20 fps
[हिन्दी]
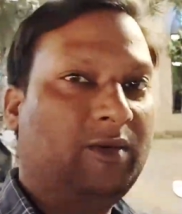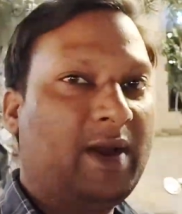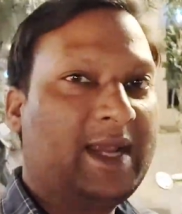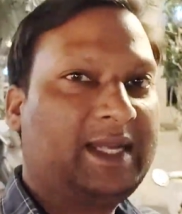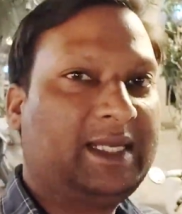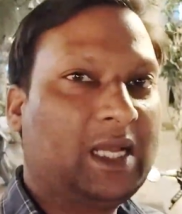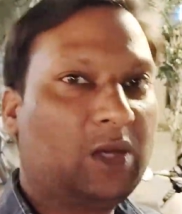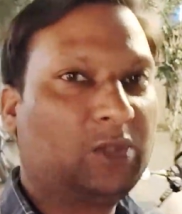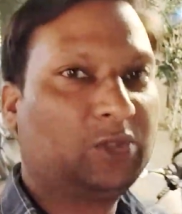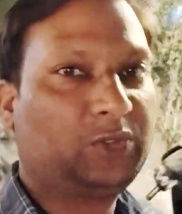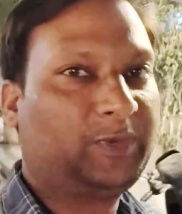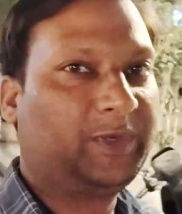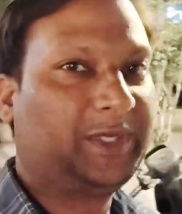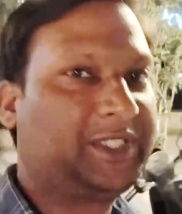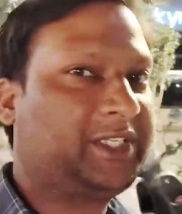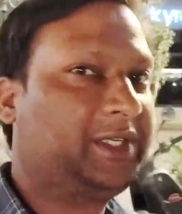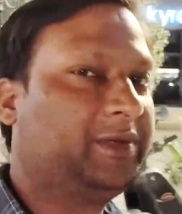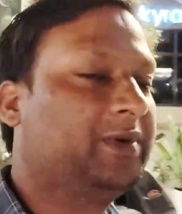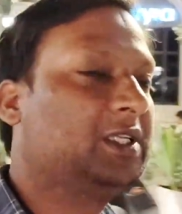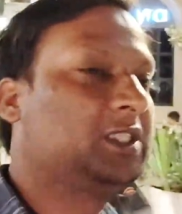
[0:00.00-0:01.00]
वाइट हाउस
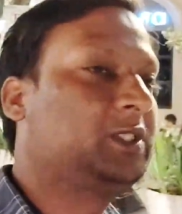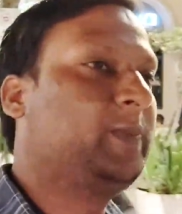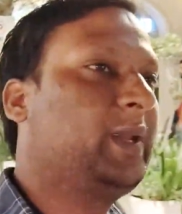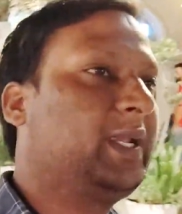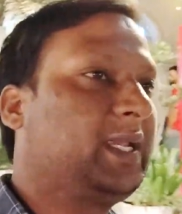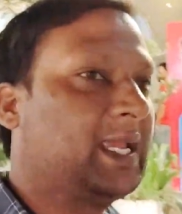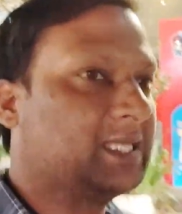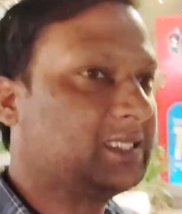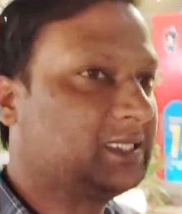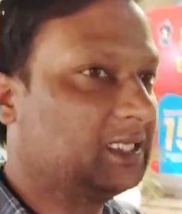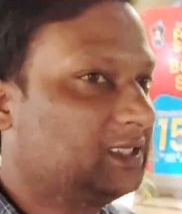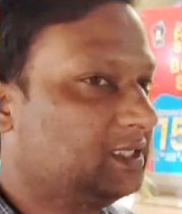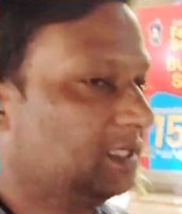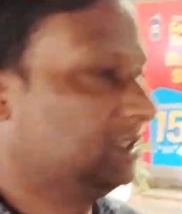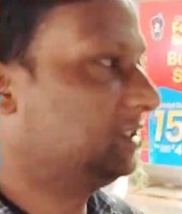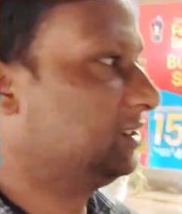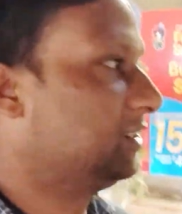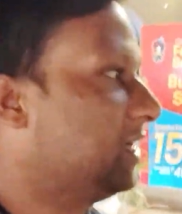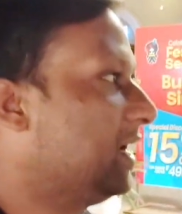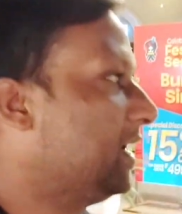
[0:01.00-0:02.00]
फेस्टिवल्स पे कैसा
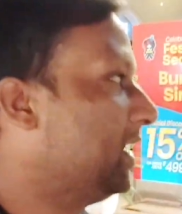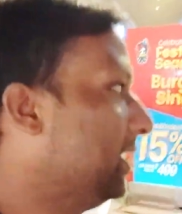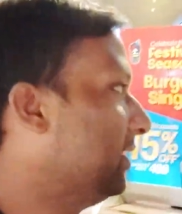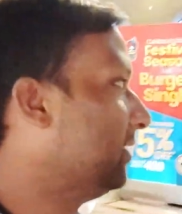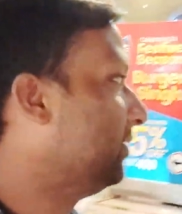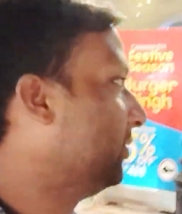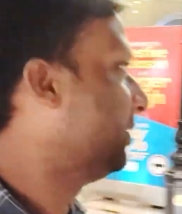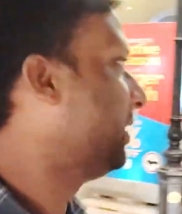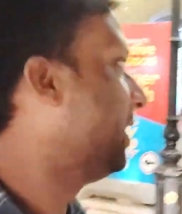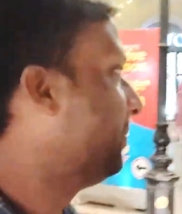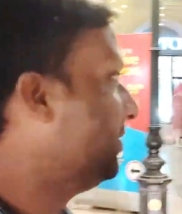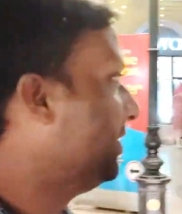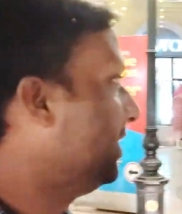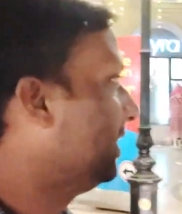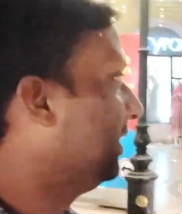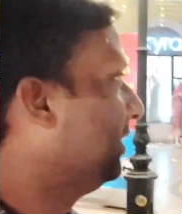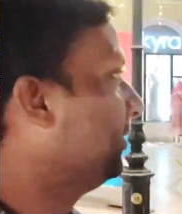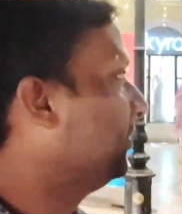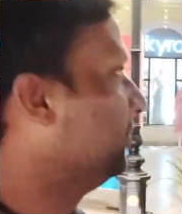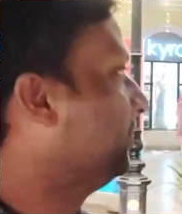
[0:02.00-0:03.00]
सजता है और आप
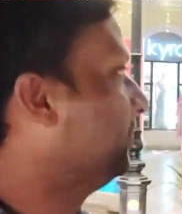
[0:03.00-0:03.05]
देख रहे